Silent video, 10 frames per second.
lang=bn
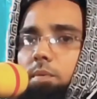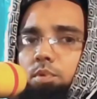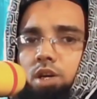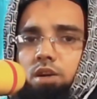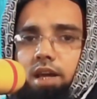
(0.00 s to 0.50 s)

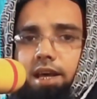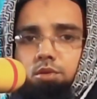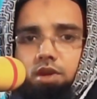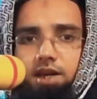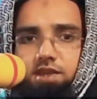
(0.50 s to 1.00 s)
পণ্যওয়ালা
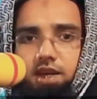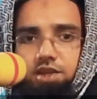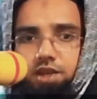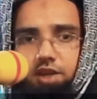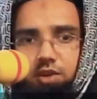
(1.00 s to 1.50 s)
লোক আছে
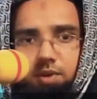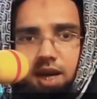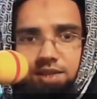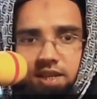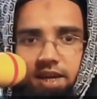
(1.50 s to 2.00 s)
সেই খবর
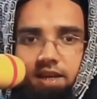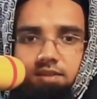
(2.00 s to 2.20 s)
আছে